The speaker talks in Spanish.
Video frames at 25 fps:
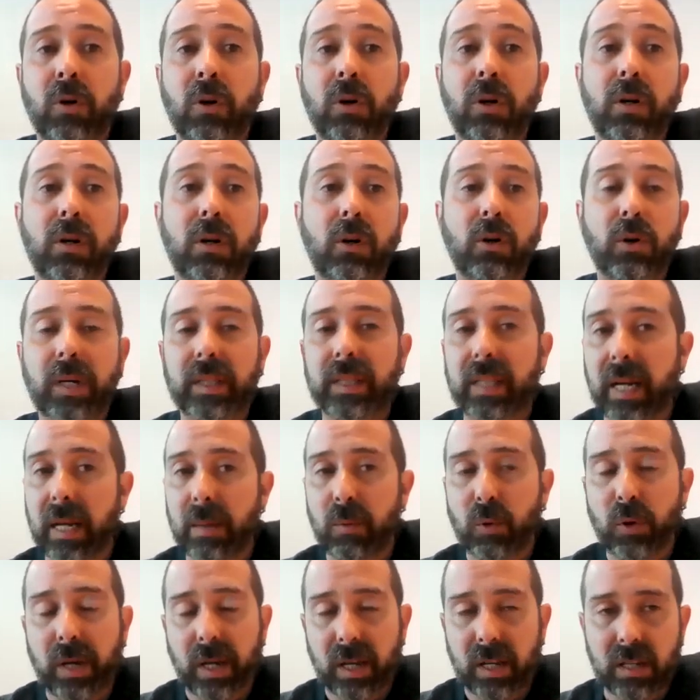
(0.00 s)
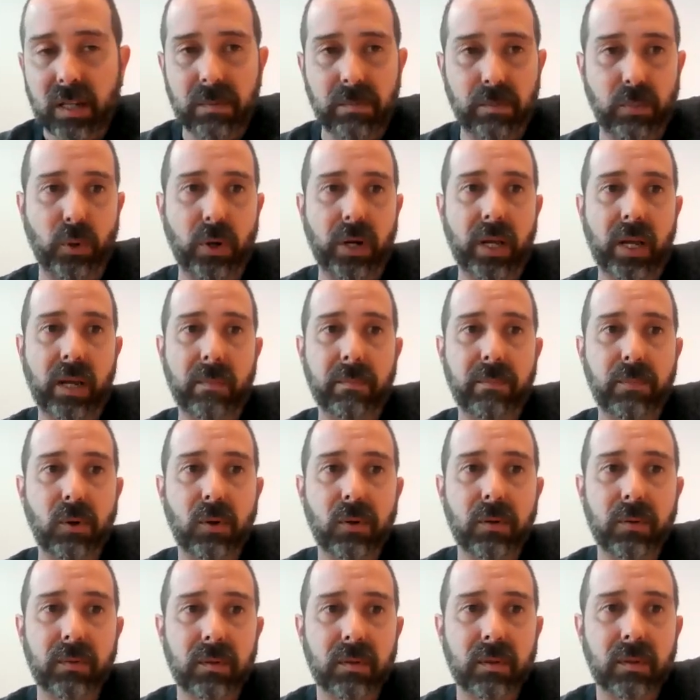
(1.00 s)
lo que tenemos es, por
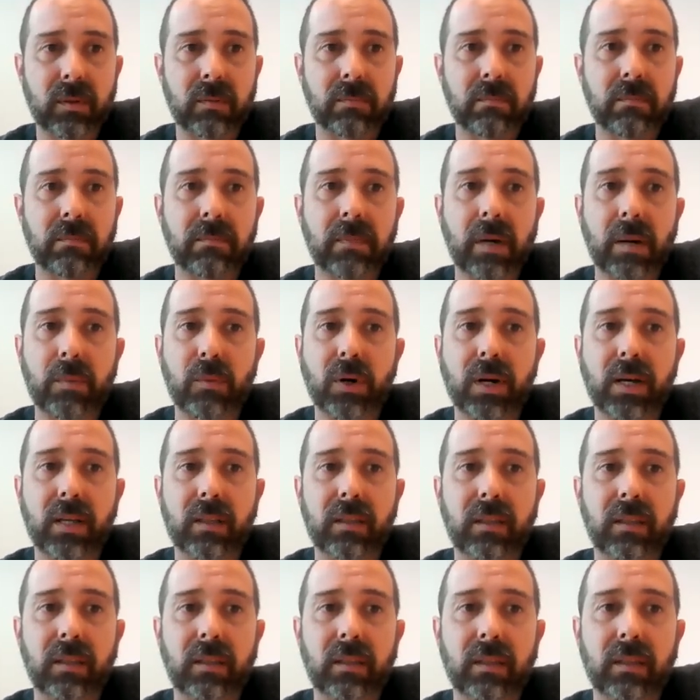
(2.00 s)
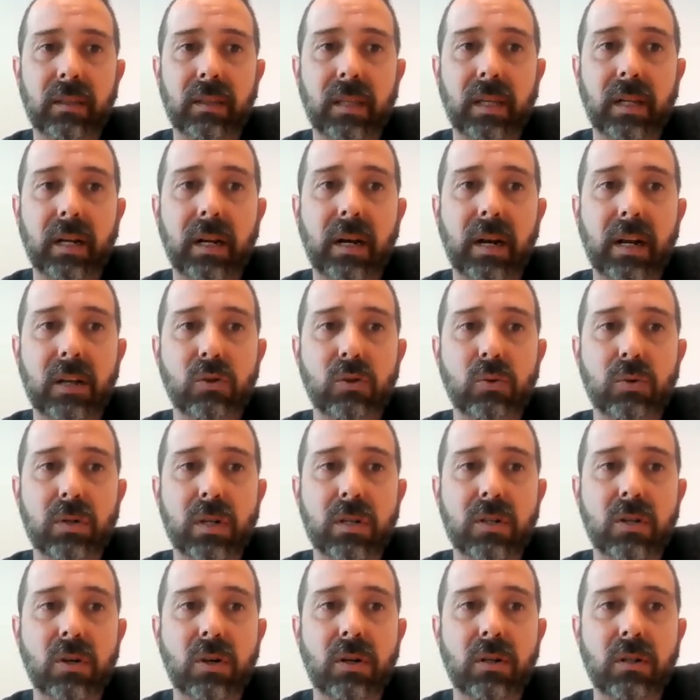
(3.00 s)
ejemplo, vamos a tener la
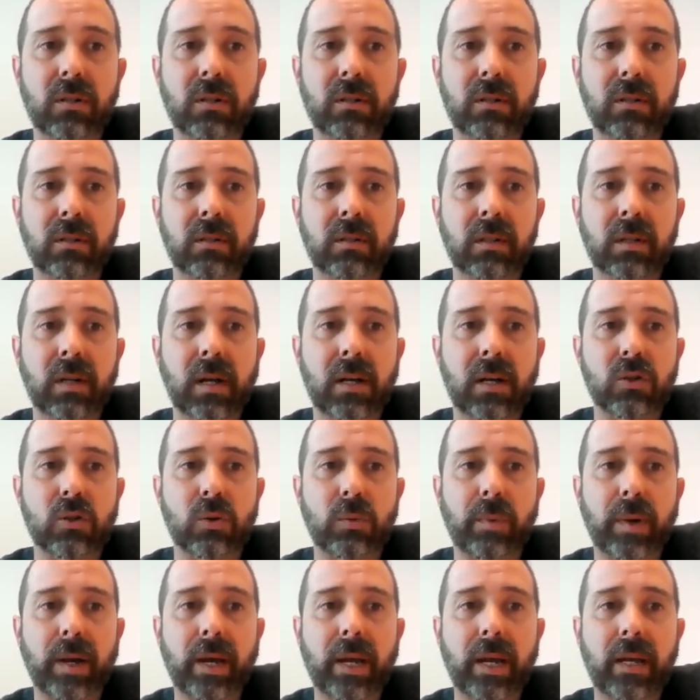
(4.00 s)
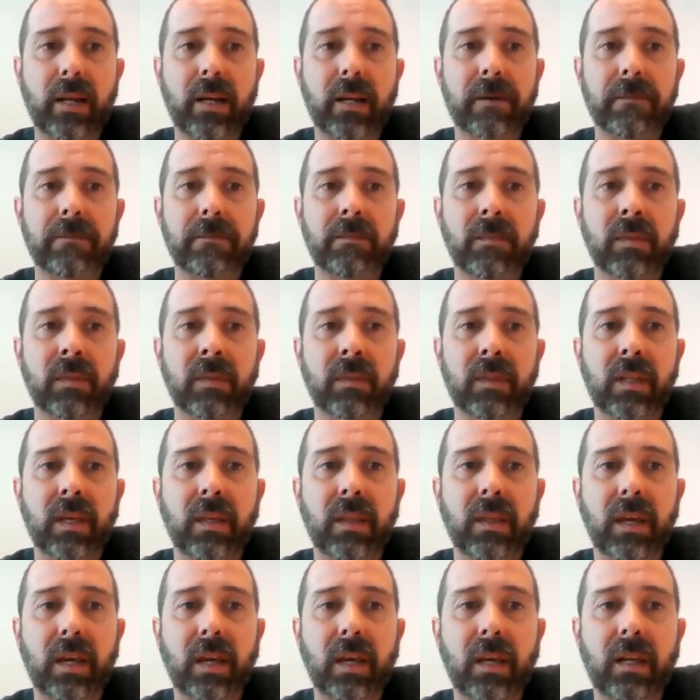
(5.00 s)
sucesión a sub n,
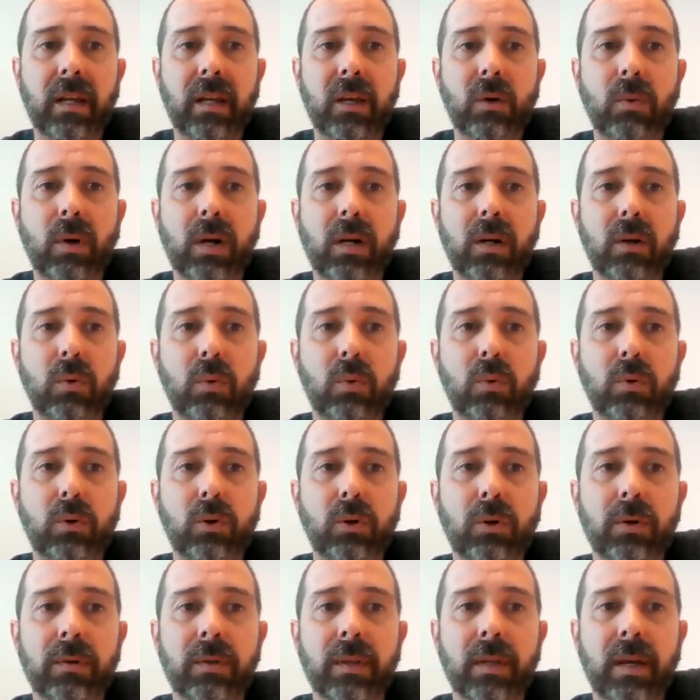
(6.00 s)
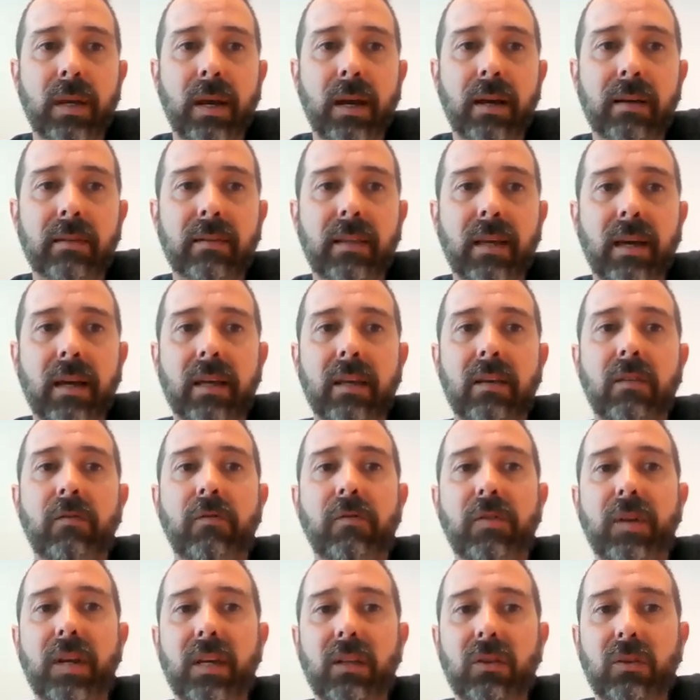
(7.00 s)
desde n igual 1 hasta
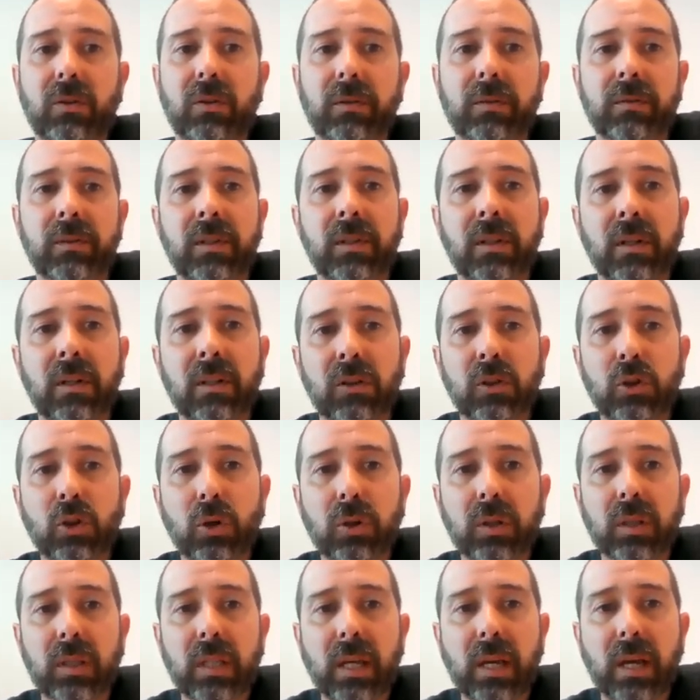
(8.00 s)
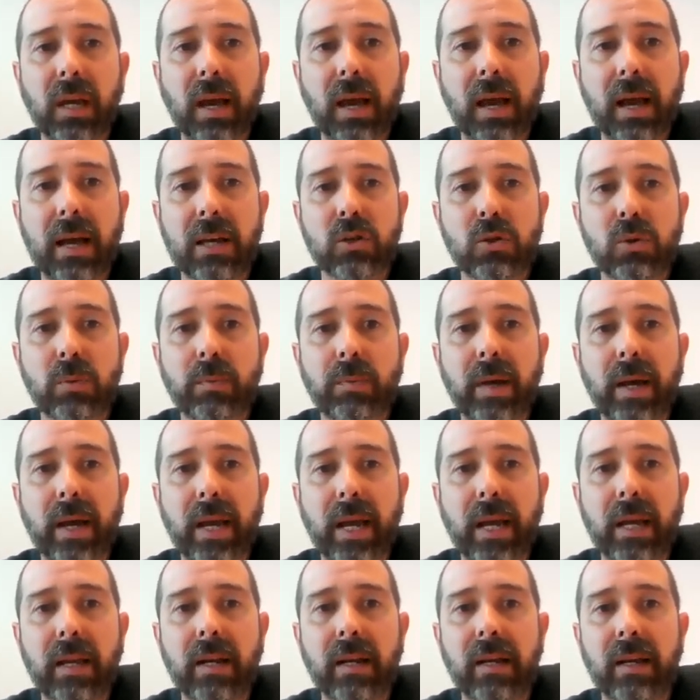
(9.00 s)
infinito, donde a sub
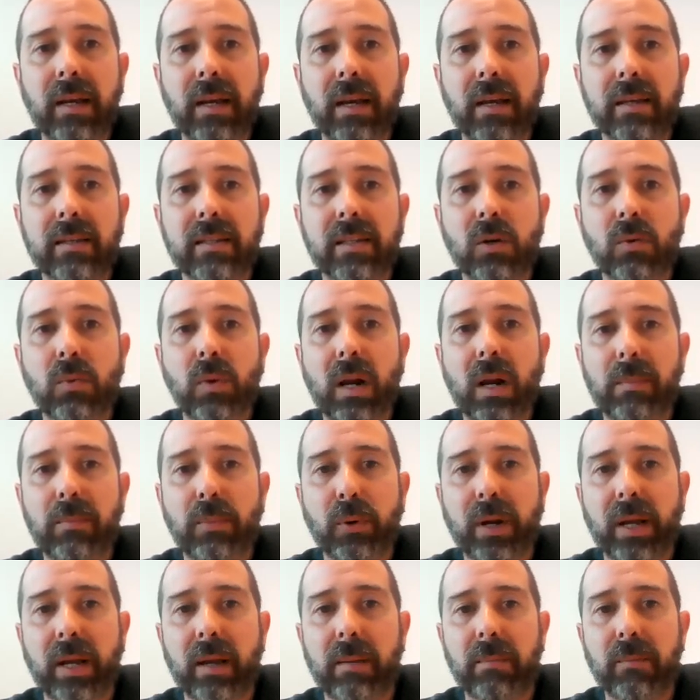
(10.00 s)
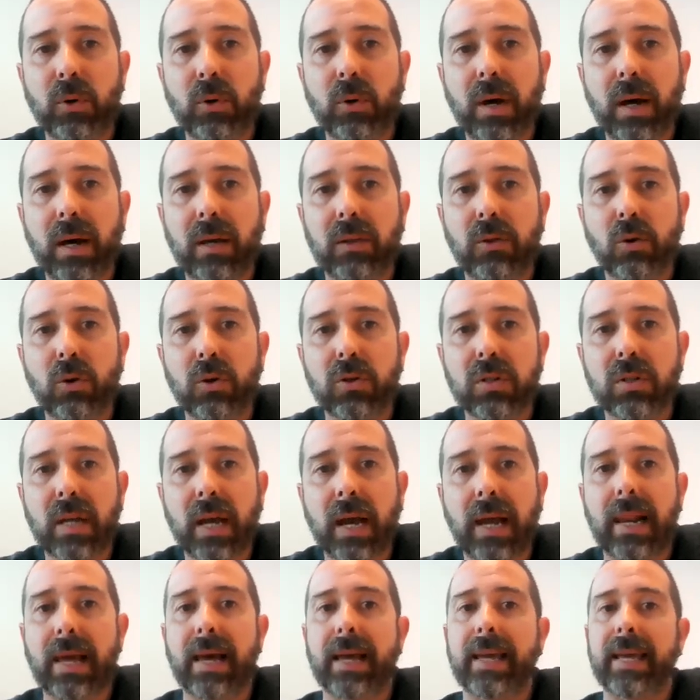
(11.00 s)
n es igual, por ejemplo, a 2
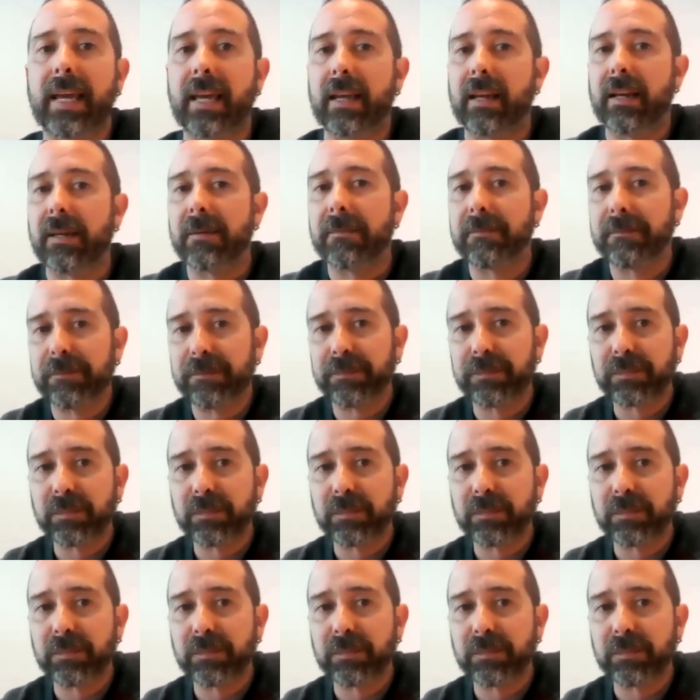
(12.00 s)
a la n.